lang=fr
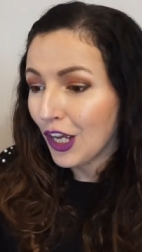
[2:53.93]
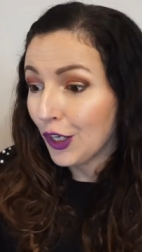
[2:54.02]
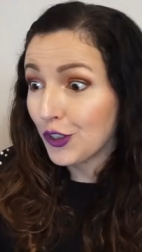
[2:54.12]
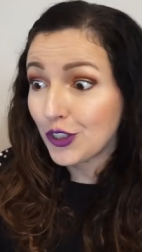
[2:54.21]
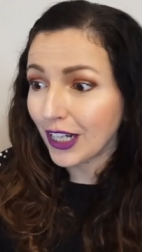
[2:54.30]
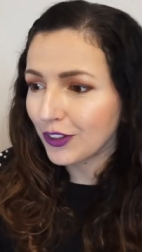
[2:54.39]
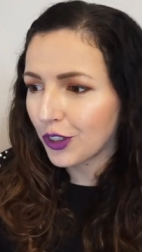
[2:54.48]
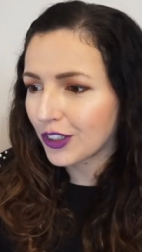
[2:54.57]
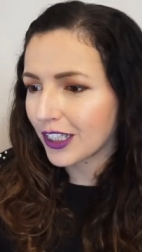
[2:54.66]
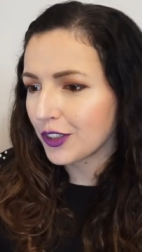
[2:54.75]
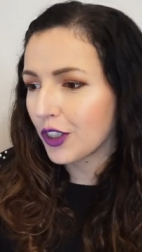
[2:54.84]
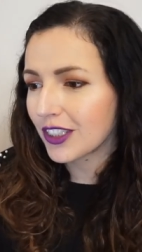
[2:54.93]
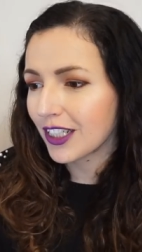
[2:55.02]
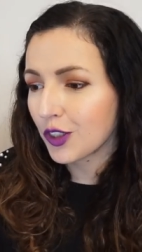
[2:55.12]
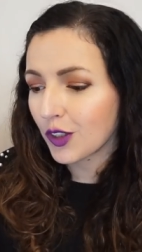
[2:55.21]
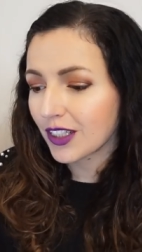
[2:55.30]
J'adore, j'adore,
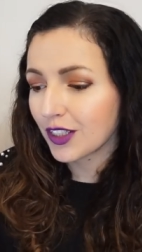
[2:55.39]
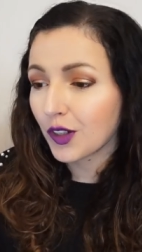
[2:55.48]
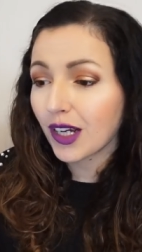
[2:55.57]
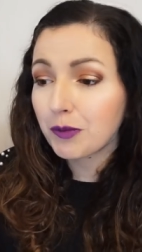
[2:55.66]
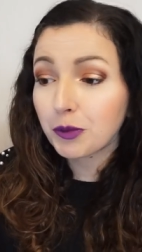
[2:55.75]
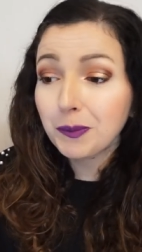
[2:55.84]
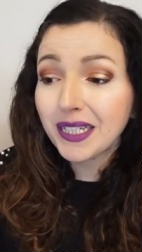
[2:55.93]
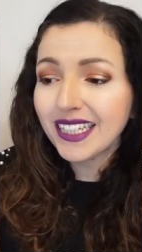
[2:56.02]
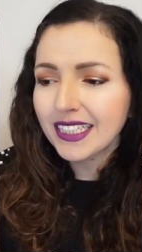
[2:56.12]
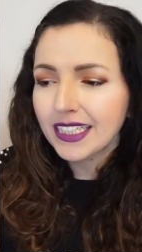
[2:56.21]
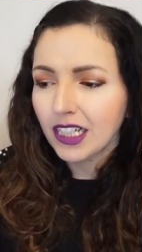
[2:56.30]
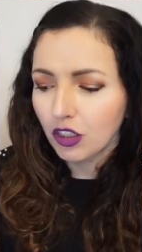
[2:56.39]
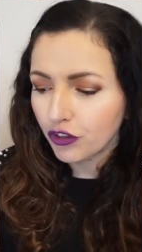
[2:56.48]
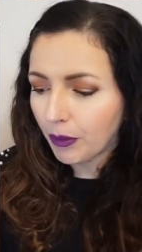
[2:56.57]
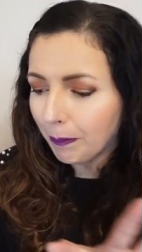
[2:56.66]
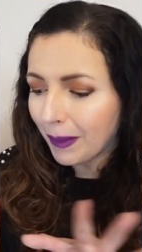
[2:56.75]
j'adore, j'adore. Elle me met,
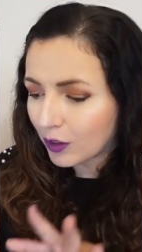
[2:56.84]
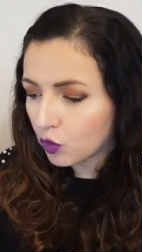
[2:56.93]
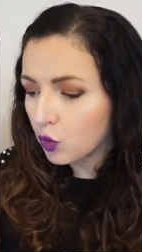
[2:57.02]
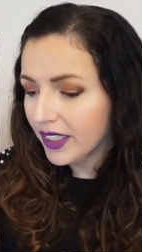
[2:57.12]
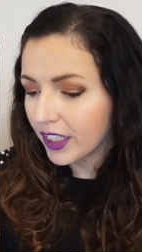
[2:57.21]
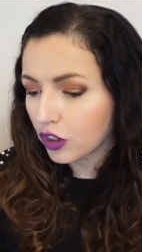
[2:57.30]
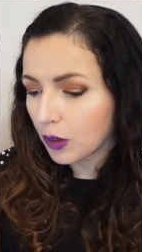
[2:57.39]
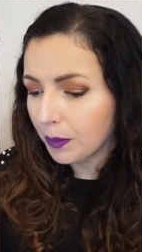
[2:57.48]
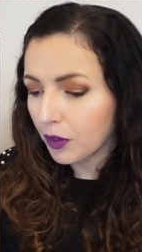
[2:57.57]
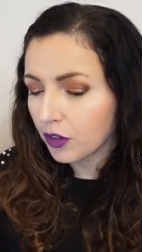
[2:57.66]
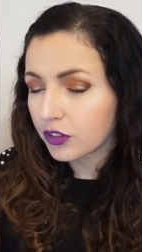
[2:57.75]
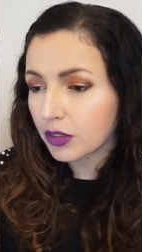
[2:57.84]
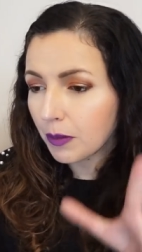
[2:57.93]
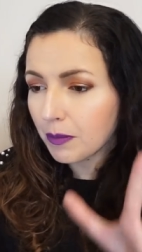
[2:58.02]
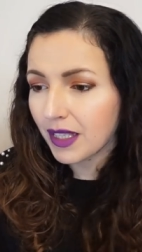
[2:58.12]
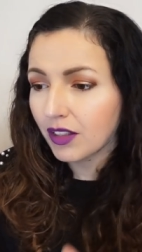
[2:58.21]
je vais pas tout lire je pense,
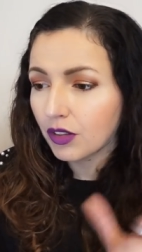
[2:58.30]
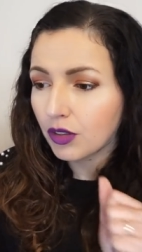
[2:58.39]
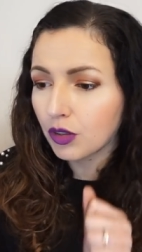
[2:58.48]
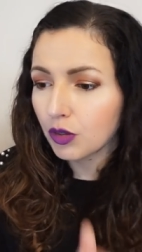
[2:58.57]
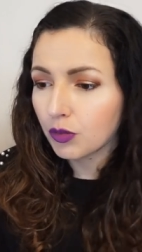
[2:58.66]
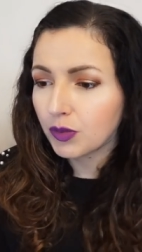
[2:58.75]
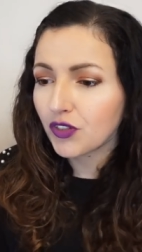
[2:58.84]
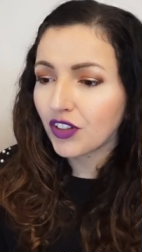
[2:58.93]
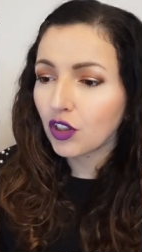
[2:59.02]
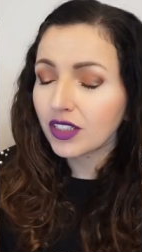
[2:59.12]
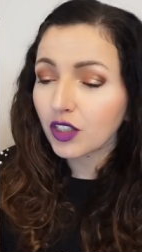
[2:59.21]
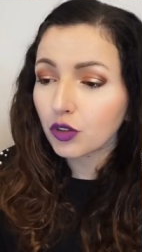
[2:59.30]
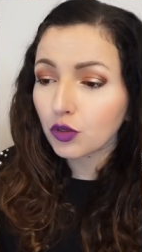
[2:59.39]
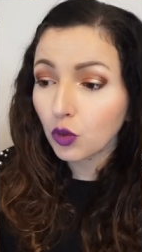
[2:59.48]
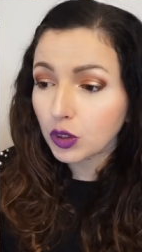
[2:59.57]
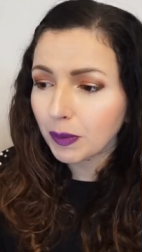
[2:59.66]
mais, euh, mais je vais en lire une
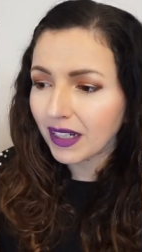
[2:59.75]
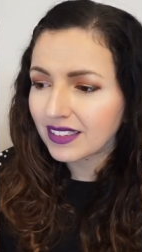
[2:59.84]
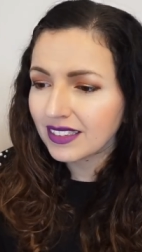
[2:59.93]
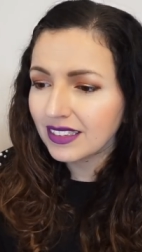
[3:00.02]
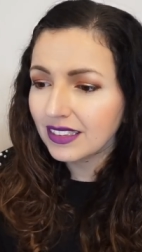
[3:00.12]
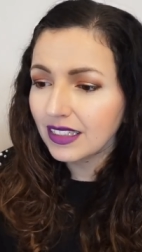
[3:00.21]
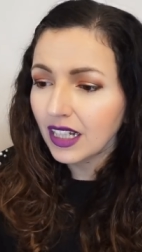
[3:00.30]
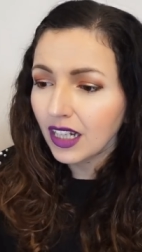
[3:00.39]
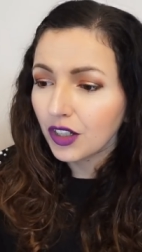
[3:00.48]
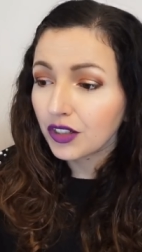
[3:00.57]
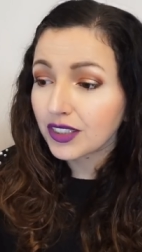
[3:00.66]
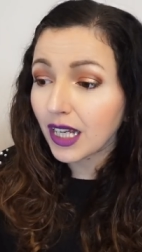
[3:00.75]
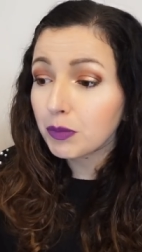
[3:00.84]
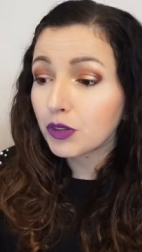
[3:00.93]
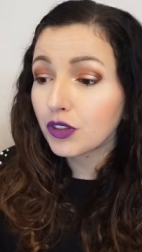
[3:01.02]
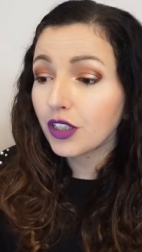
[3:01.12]
grosse partie. Euh, quel
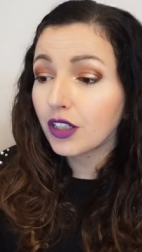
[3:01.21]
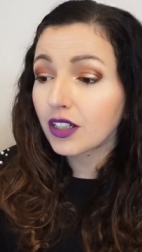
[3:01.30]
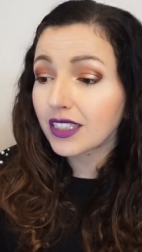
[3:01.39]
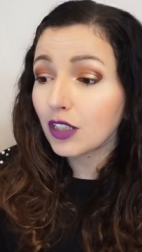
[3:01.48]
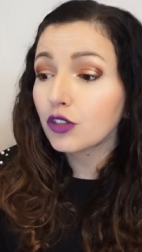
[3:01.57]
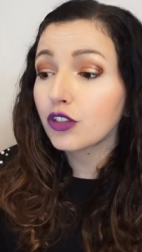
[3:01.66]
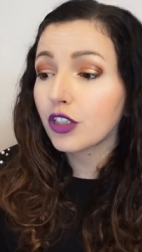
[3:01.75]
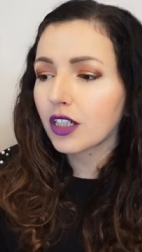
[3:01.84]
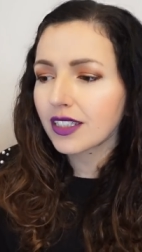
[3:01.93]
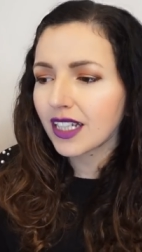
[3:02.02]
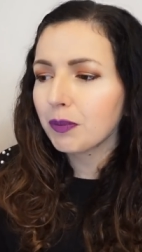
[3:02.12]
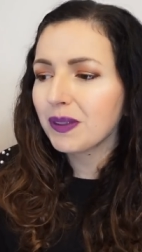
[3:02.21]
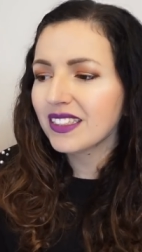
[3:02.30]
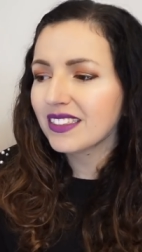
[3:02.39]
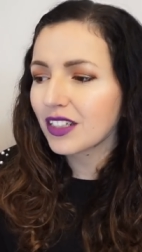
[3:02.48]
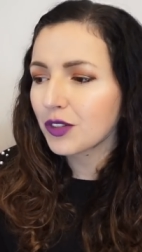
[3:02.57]
bonheur, quel honneur, quel
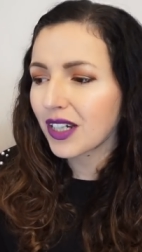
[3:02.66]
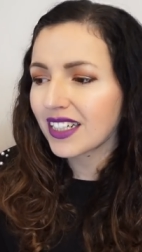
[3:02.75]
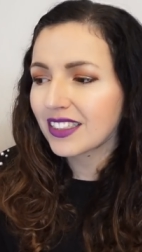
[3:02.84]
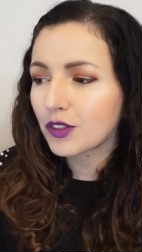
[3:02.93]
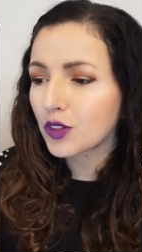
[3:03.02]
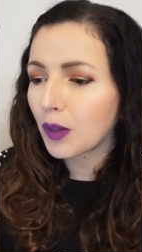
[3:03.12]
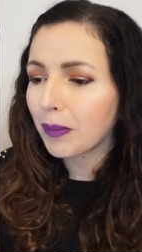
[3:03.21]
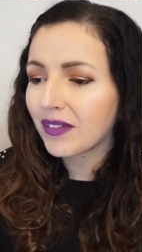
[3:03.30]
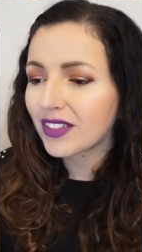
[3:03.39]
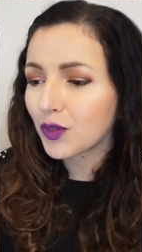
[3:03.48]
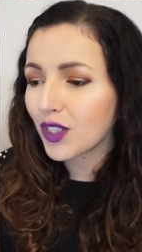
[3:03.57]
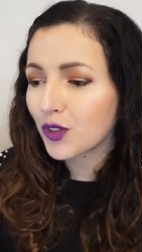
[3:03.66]
plaisir de réaliser ce SOP avec toi.